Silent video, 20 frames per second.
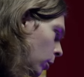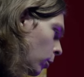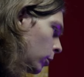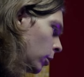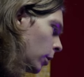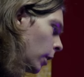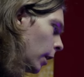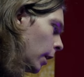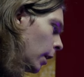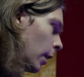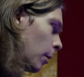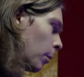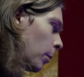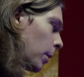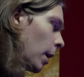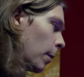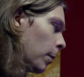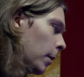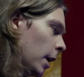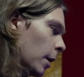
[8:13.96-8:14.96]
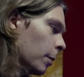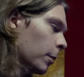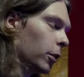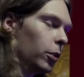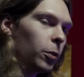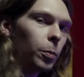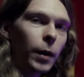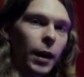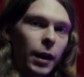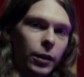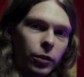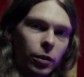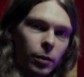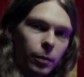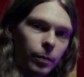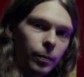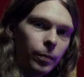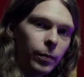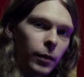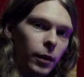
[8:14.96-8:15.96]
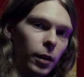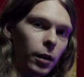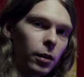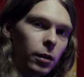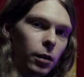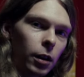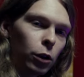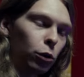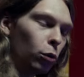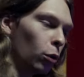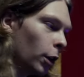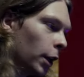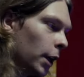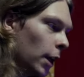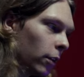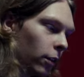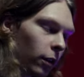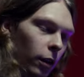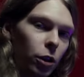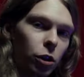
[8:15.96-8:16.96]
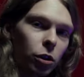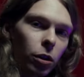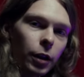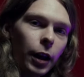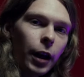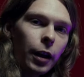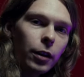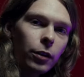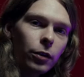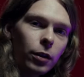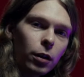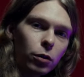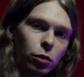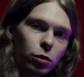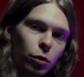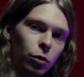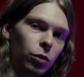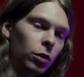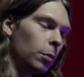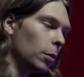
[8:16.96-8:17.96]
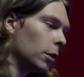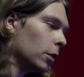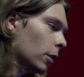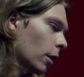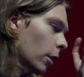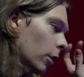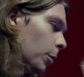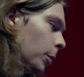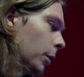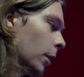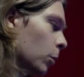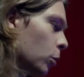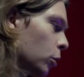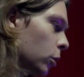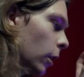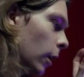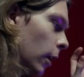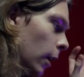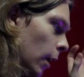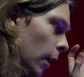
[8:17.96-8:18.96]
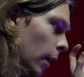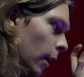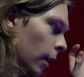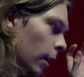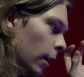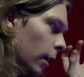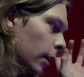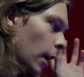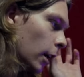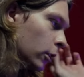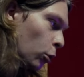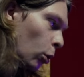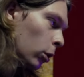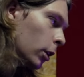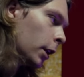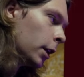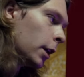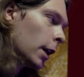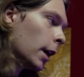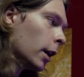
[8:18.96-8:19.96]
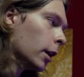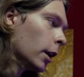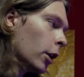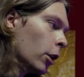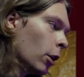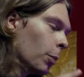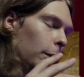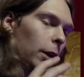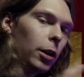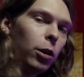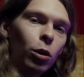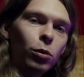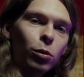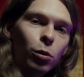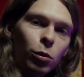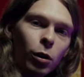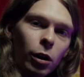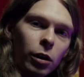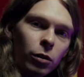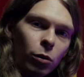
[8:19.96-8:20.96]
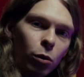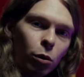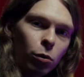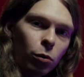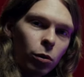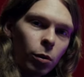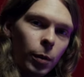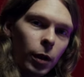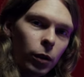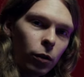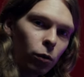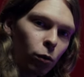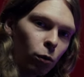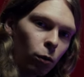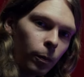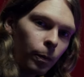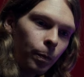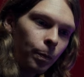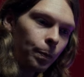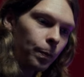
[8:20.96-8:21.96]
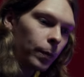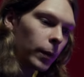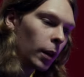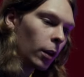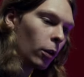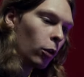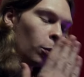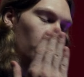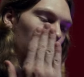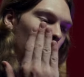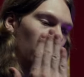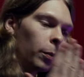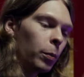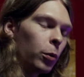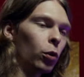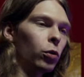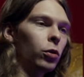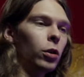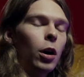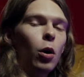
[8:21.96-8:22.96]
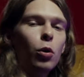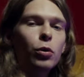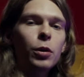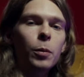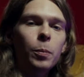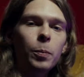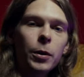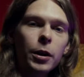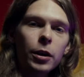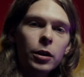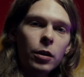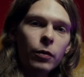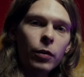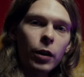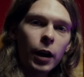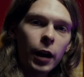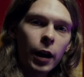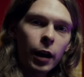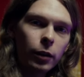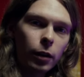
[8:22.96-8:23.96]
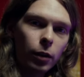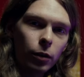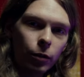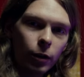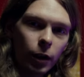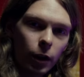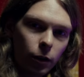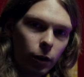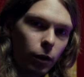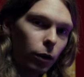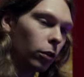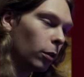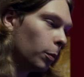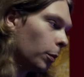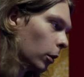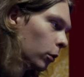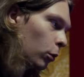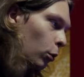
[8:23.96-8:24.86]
Вот проблемы с басом, которые я слышал, я не знал, что с ними делать, потому что как только я играю определенную ноту на басу, у меня просто какой-то пик невероятный, 12 децибел.